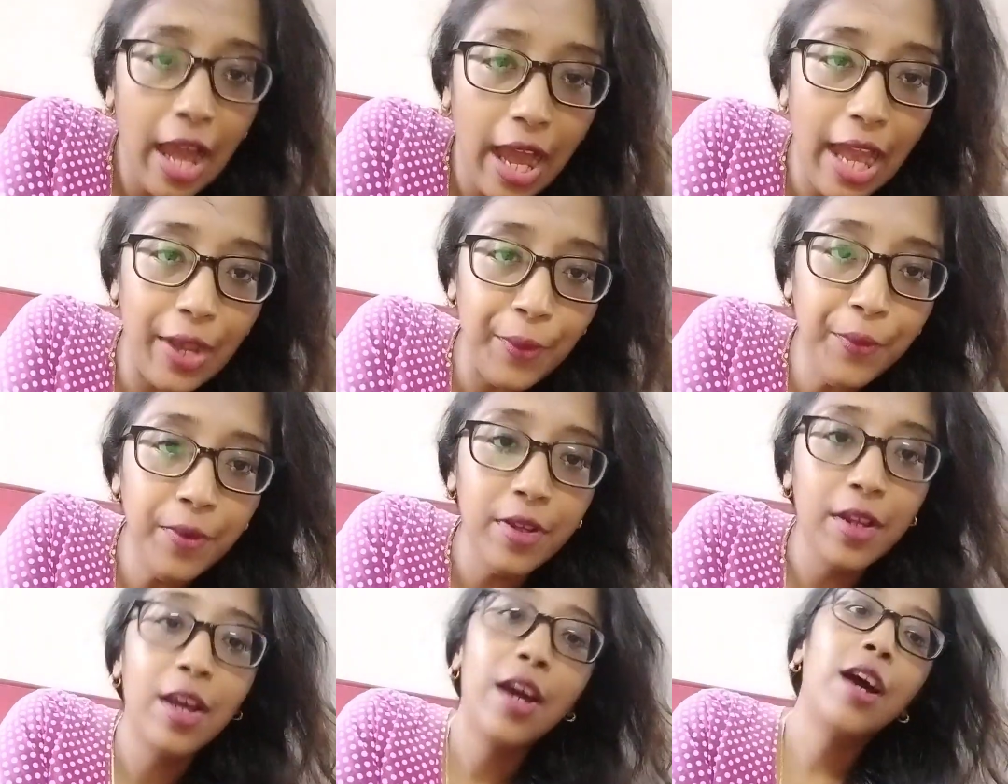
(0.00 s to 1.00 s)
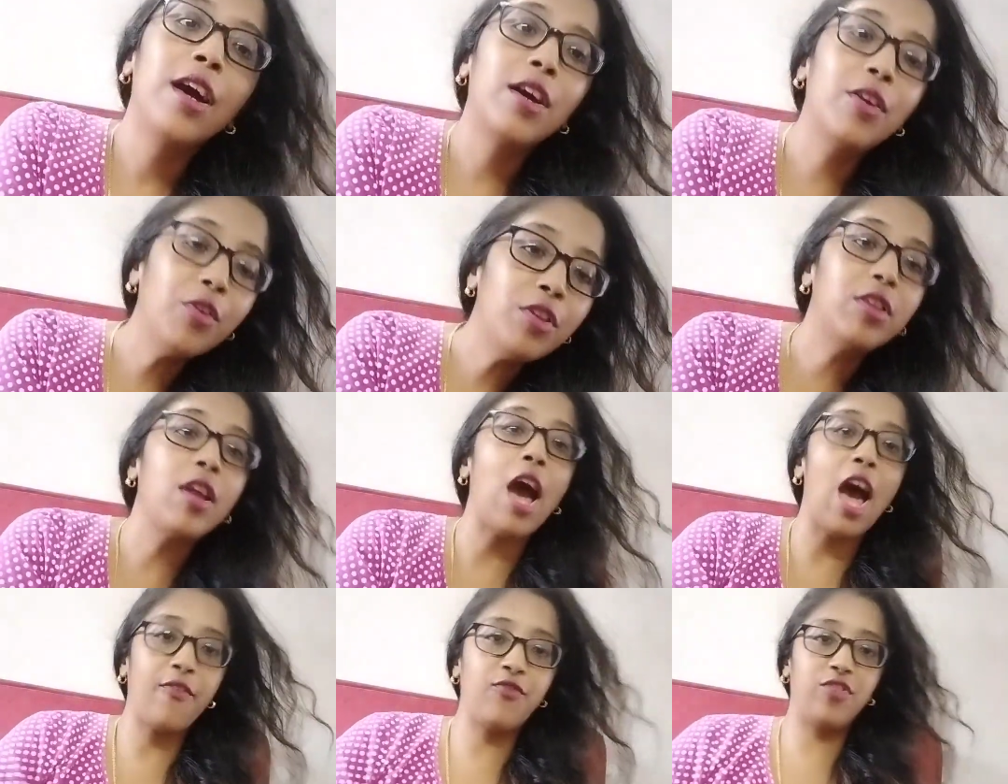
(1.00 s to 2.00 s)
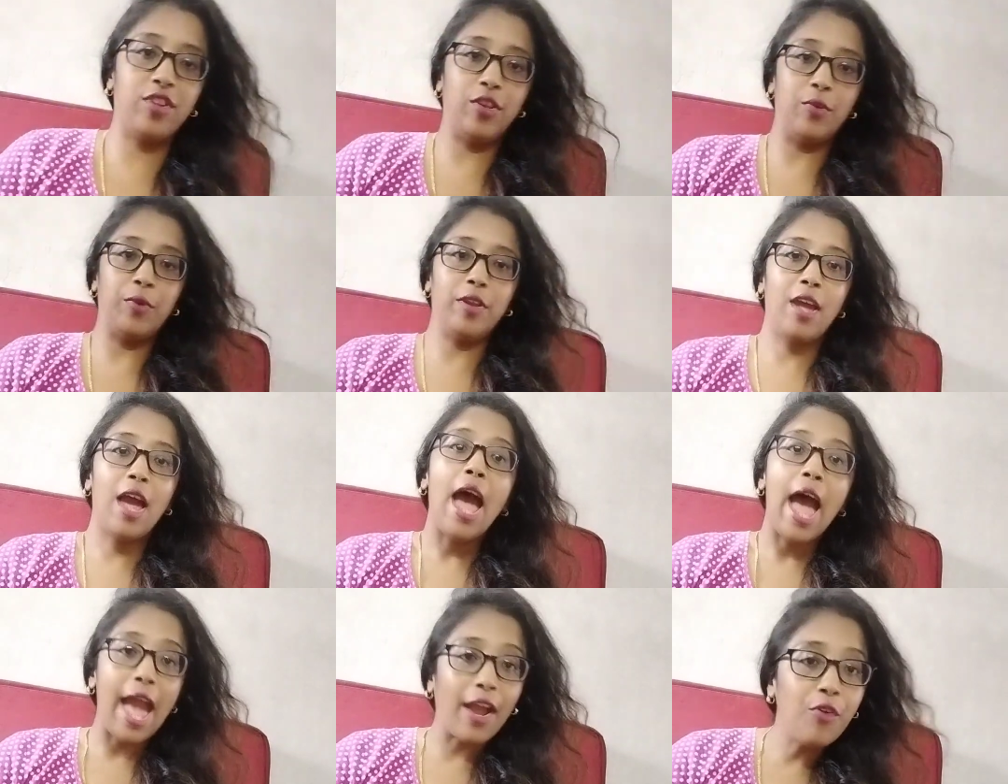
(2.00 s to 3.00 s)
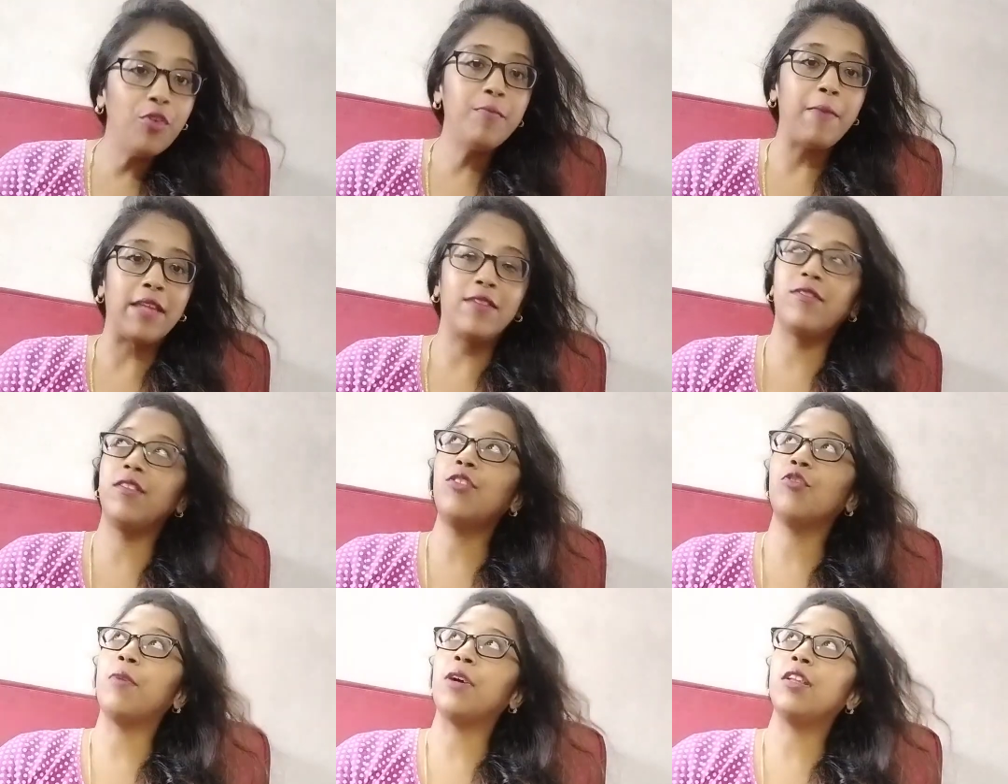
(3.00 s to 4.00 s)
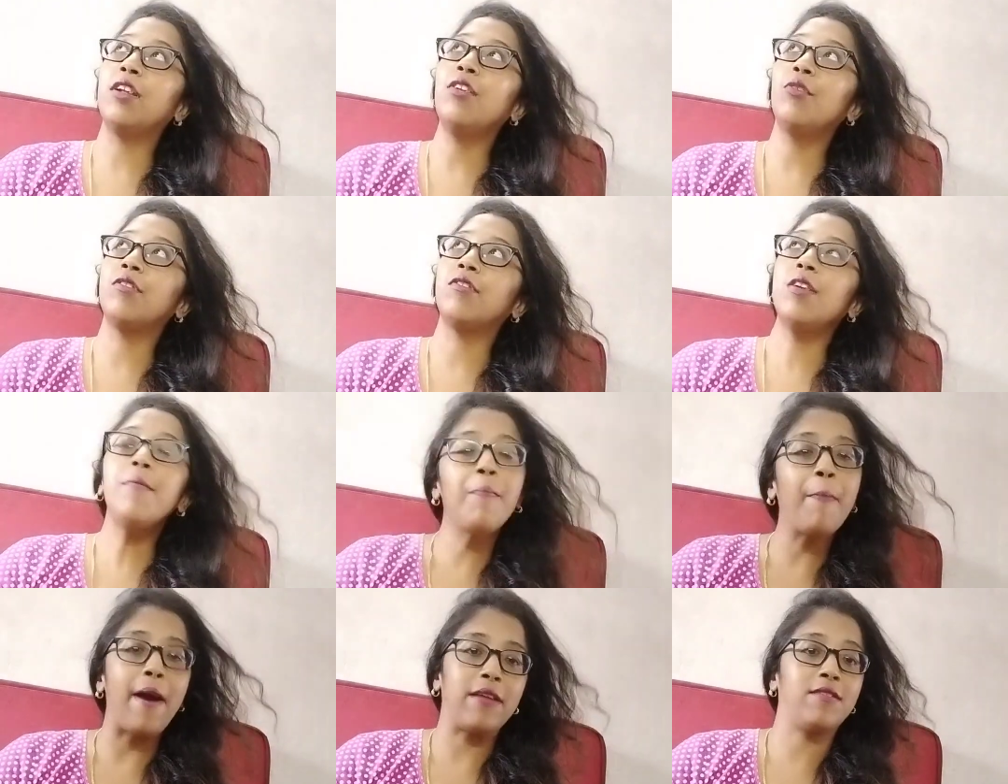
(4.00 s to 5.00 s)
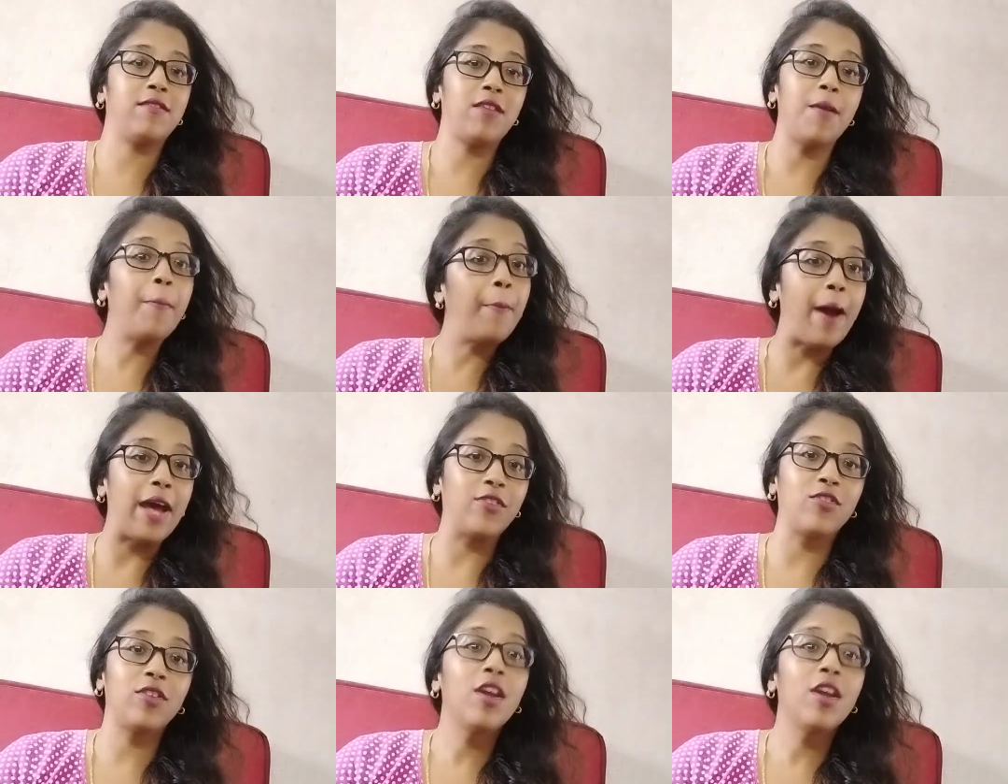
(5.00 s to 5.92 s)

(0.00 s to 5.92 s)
হ্যালো গুড আফটারনুন এখন ব্যস্তে তোমাদের হচ্ছে পাঁচটা পাঁচ